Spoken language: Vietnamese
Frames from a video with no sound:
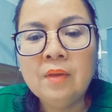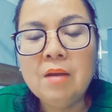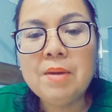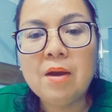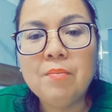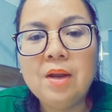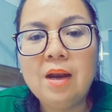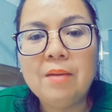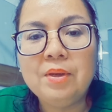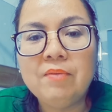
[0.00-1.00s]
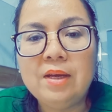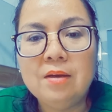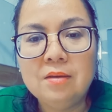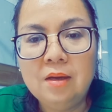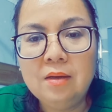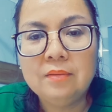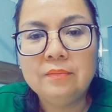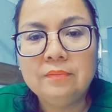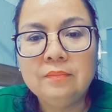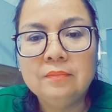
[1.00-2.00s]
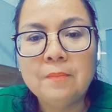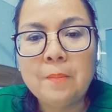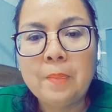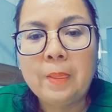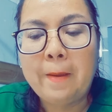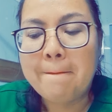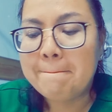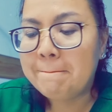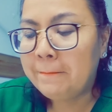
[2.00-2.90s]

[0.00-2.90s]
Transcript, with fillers: các bạn không nên làm như vậy nữa ừ.